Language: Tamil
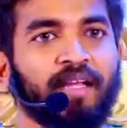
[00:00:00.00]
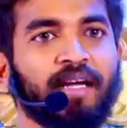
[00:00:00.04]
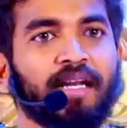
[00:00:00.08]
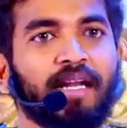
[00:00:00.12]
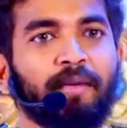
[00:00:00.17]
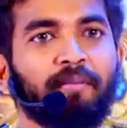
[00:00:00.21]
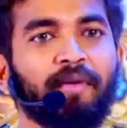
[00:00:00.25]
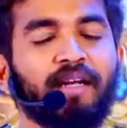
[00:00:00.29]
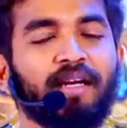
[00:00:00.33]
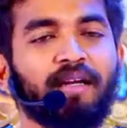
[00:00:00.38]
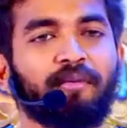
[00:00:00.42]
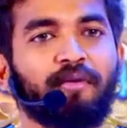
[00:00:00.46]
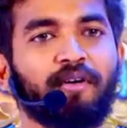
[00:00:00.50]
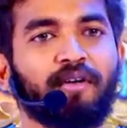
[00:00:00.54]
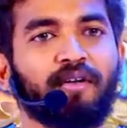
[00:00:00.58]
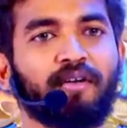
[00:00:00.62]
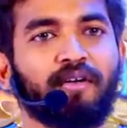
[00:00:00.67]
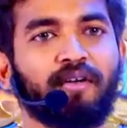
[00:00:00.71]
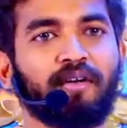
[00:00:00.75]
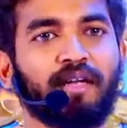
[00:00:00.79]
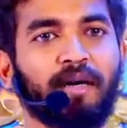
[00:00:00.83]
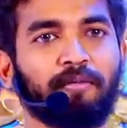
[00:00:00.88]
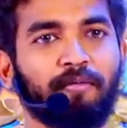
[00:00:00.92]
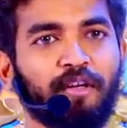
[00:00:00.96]
நம்ம என்ன
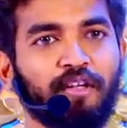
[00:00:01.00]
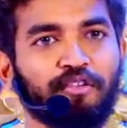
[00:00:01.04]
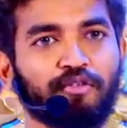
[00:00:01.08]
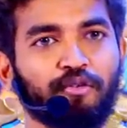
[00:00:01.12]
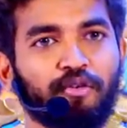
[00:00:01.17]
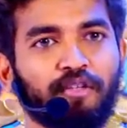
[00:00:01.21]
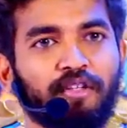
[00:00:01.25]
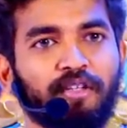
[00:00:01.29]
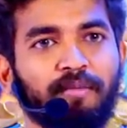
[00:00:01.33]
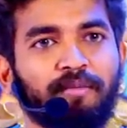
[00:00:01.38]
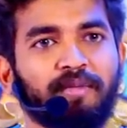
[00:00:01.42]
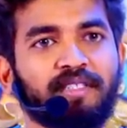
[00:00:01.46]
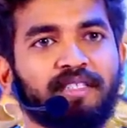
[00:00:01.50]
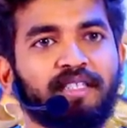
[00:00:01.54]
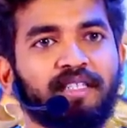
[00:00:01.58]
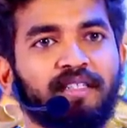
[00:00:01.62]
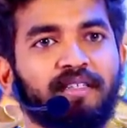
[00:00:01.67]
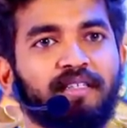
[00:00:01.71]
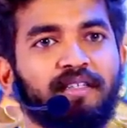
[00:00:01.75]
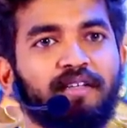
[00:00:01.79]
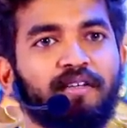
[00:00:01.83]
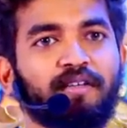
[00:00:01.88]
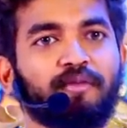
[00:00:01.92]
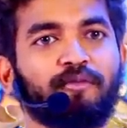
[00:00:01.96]
பண்ணுறோம் நம்மளே சோத்துக்கு பிச்சு
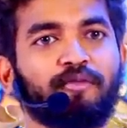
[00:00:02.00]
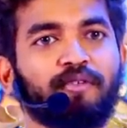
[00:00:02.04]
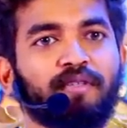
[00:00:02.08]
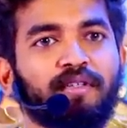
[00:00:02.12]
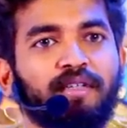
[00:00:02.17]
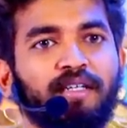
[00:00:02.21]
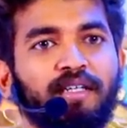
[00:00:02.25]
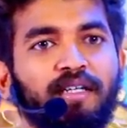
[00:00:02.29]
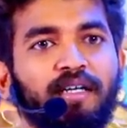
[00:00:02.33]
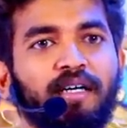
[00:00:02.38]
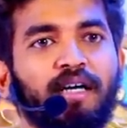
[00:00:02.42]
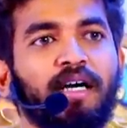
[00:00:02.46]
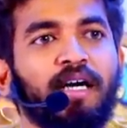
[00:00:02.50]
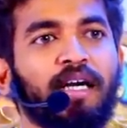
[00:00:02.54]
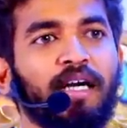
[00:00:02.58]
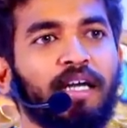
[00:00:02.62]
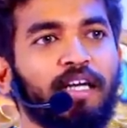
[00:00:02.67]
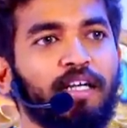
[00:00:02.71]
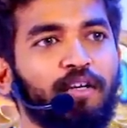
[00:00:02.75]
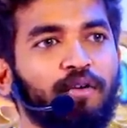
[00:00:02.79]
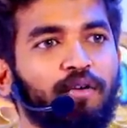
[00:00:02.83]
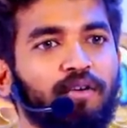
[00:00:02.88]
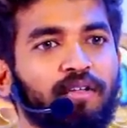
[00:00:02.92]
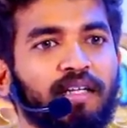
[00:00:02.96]
எடுத்துகிட்டு இருக்கும்போது
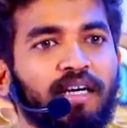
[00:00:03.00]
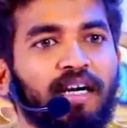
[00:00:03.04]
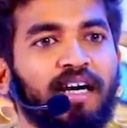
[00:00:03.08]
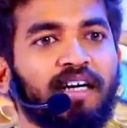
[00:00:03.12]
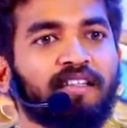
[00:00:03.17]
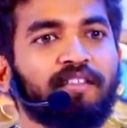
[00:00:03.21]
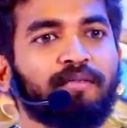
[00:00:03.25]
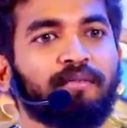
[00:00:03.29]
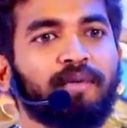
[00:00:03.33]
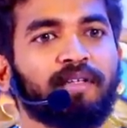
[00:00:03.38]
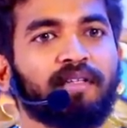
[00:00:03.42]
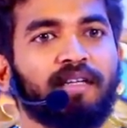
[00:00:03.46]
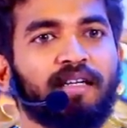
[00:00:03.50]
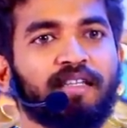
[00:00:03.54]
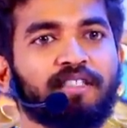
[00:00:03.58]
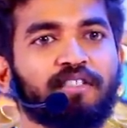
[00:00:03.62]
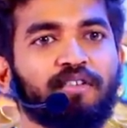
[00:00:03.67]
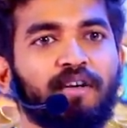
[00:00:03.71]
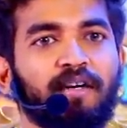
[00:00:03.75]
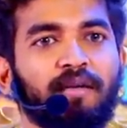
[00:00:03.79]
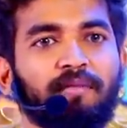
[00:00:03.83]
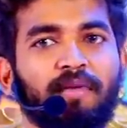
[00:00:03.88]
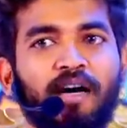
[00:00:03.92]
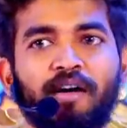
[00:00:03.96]
இன்னொருத்தன் காசு பத்து லட்ச
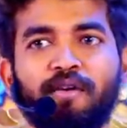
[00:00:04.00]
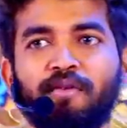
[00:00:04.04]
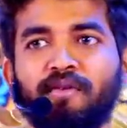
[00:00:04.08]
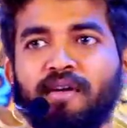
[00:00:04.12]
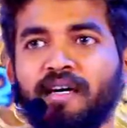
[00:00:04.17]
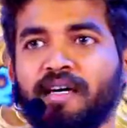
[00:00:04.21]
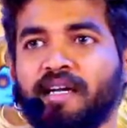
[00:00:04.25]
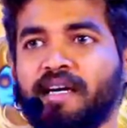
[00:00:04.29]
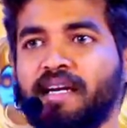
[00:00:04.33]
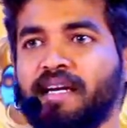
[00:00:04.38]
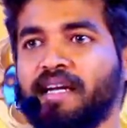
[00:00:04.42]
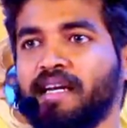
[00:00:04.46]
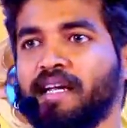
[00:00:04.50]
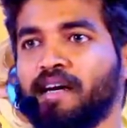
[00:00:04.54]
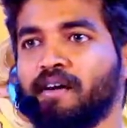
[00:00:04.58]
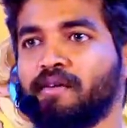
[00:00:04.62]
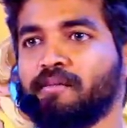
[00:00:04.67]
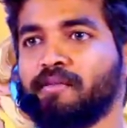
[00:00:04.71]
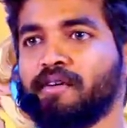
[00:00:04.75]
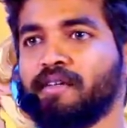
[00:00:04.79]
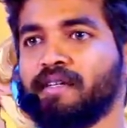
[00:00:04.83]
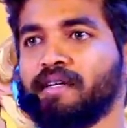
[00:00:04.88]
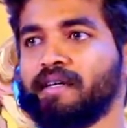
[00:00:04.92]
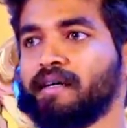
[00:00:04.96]
ரூபா நம்ம அக்கௌண்ட்டில் கிரெடிட்
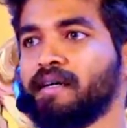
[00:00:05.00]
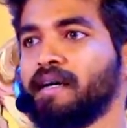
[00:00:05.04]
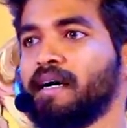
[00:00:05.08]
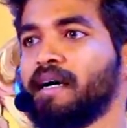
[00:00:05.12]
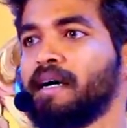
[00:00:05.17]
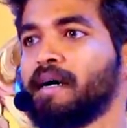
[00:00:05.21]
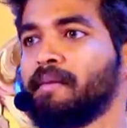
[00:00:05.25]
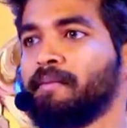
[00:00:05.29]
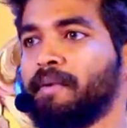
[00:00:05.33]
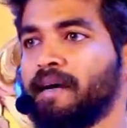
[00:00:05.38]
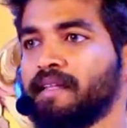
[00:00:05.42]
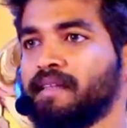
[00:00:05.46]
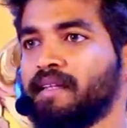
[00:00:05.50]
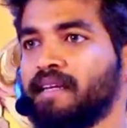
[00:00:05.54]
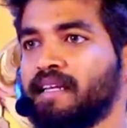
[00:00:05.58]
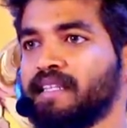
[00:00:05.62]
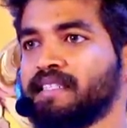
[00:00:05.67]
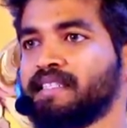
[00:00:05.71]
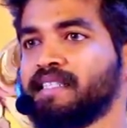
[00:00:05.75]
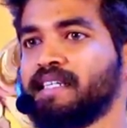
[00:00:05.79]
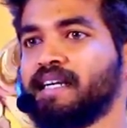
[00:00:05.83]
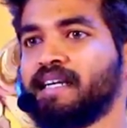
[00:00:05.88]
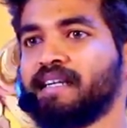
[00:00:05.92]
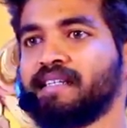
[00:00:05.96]
ஆகும்போது பத்து
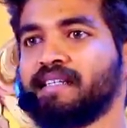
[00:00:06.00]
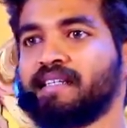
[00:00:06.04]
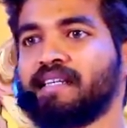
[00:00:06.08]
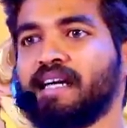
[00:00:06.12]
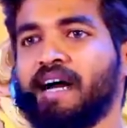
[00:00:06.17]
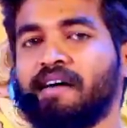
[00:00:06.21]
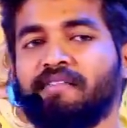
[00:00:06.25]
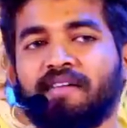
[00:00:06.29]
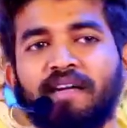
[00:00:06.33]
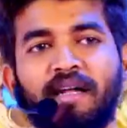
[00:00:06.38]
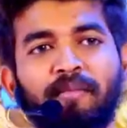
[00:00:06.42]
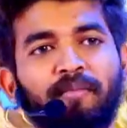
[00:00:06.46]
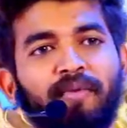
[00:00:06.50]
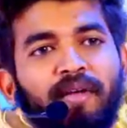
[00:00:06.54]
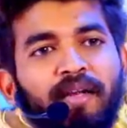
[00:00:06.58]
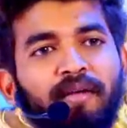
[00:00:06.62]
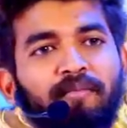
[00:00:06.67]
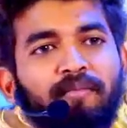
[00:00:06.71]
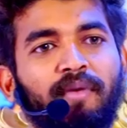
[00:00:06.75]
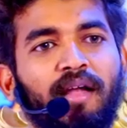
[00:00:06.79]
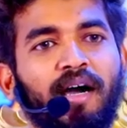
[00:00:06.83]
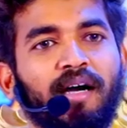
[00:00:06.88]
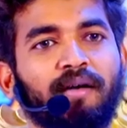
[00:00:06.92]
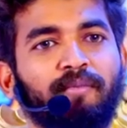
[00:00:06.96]
லட்சம் எடுத்துகிட்டு அவன்
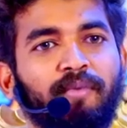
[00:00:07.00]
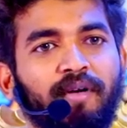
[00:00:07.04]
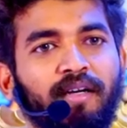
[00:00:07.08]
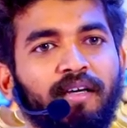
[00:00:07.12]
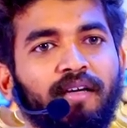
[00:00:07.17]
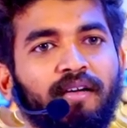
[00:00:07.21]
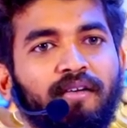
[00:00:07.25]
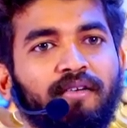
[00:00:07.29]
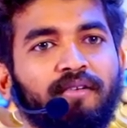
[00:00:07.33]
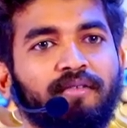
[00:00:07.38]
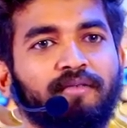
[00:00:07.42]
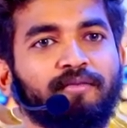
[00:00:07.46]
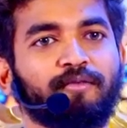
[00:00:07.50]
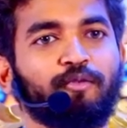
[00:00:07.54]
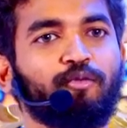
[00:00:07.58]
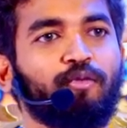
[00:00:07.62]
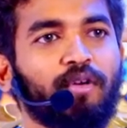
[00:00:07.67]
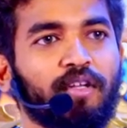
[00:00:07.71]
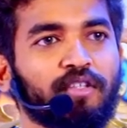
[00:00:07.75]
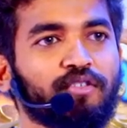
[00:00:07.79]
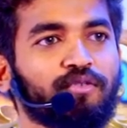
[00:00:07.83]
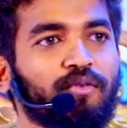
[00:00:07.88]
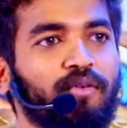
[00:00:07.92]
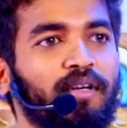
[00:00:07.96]
நம்பரையும் பிளாக் பண்ணிடுறோம்
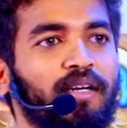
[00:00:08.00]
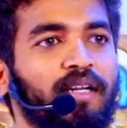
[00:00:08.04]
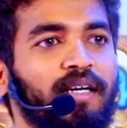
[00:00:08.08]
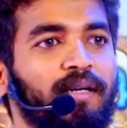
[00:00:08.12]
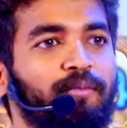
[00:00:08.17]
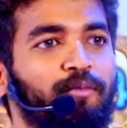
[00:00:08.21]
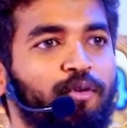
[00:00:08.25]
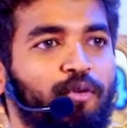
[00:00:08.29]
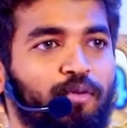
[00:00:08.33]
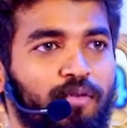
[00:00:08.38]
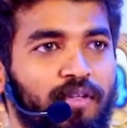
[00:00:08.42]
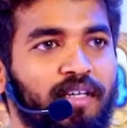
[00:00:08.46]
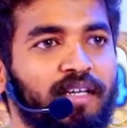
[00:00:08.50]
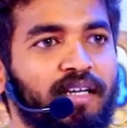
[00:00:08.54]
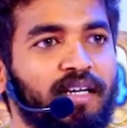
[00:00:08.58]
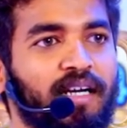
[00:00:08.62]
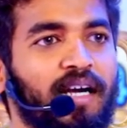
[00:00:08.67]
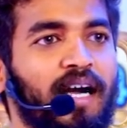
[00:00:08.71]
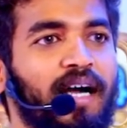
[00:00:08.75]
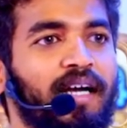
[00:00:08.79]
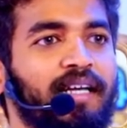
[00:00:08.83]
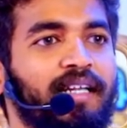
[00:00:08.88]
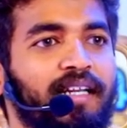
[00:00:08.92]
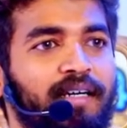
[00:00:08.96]
உங்களை சொல்லலை இப்படி ஒருத்தர்
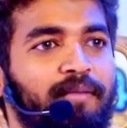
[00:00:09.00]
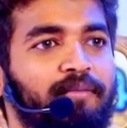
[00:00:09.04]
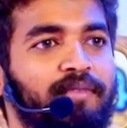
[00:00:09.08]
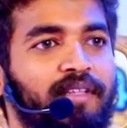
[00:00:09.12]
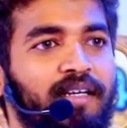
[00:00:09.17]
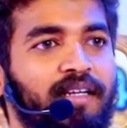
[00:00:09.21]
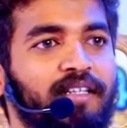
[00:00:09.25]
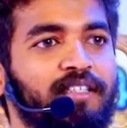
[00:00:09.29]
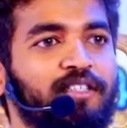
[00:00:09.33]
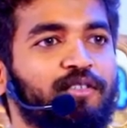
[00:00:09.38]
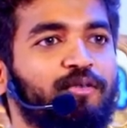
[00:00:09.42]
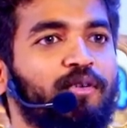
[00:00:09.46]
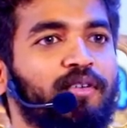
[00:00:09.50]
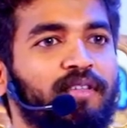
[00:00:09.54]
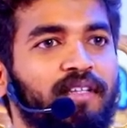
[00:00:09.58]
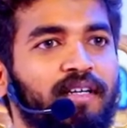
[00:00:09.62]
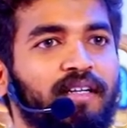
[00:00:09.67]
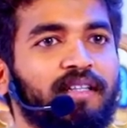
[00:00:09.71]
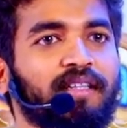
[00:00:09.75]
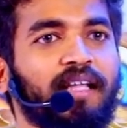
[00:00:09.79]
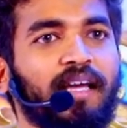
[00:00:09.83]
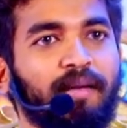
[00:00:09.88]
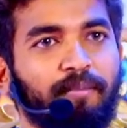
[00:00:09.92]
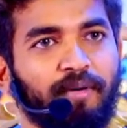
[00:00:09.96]
இருக்கான் எனக்கு தெரிஞ்ச
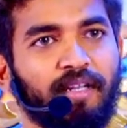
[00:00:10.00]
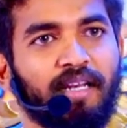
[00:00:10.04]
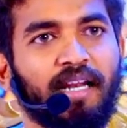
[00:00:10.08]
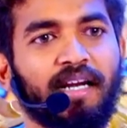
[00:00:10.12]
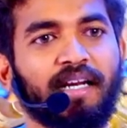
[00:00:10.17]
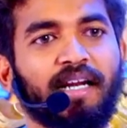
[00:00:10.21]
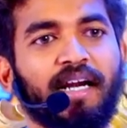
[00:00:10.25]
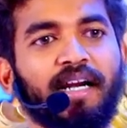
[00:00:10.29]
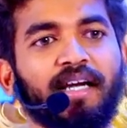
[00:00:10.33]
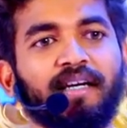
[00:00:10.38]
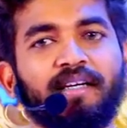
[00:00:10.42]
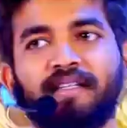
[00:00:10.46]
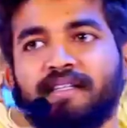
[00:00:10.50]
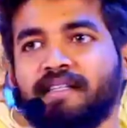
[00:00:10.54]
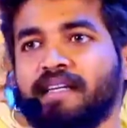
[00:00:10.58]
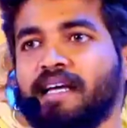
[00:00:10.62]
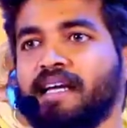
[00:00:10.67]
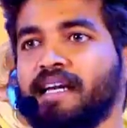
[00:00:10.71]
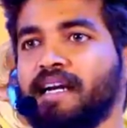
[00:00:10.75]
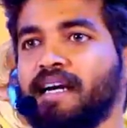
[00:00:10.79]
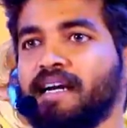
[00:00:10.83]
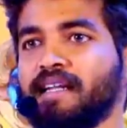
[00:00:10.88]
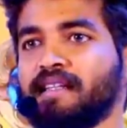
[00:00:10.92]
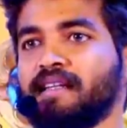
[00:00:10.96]
ஒருத்தர் தான் இப்படிலாம் நடக்குது
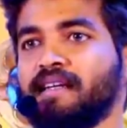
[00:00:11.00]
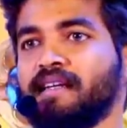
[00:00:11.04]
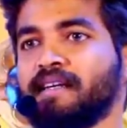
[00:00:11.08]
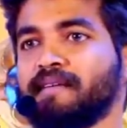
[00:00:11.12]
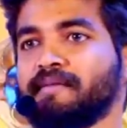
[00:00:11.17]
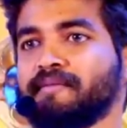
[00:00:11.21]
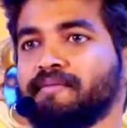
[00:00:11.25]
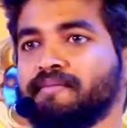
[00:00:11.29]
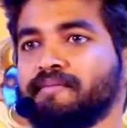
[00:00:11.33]
நிறைய இடத்துல